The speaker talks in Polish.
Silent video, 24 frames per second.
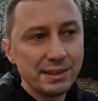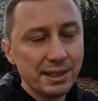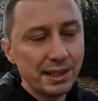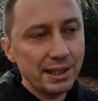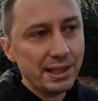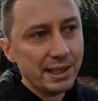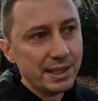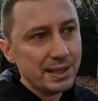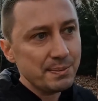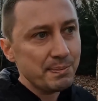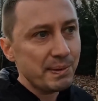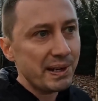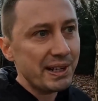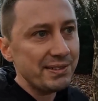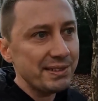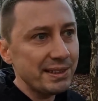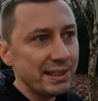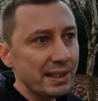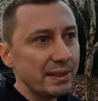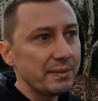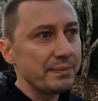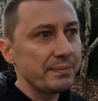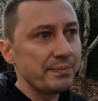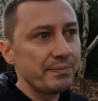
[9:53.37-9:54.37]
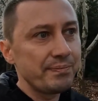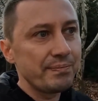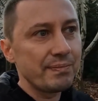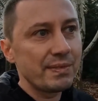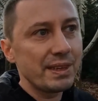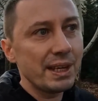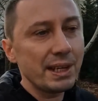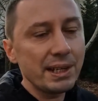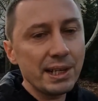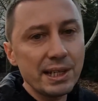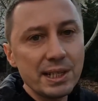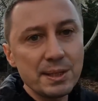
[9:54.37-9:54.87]
Taka jest prawda.
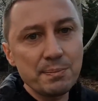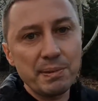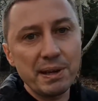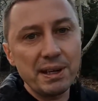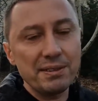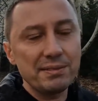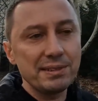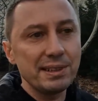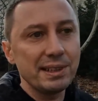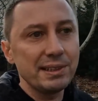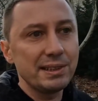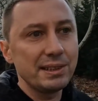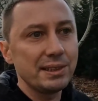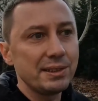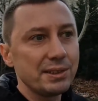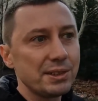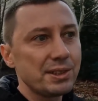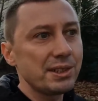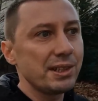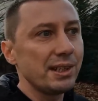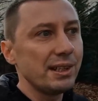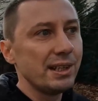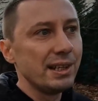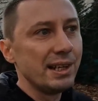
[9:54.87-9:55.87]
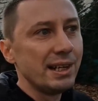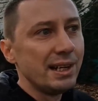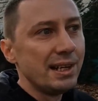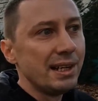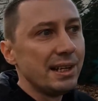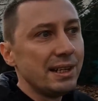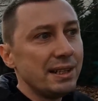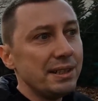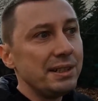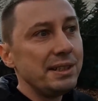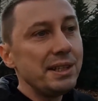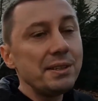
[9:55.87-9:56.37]
Taka jest prawda, tylko że
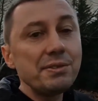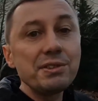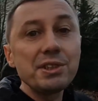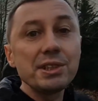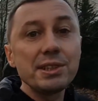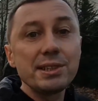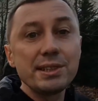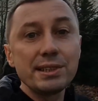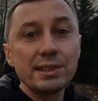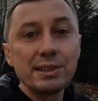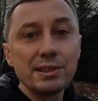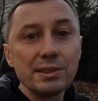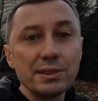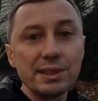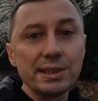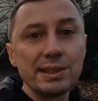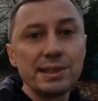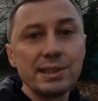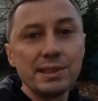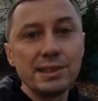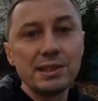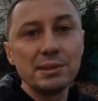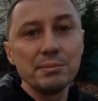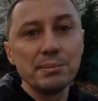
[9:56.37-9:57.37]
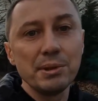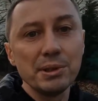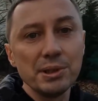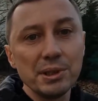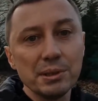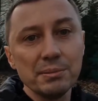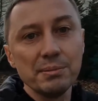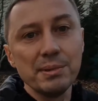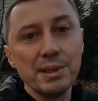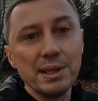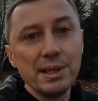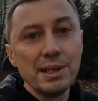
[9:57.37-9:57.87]
nie wszyscy to niestety
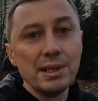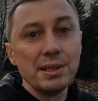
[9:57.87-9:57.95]
mogą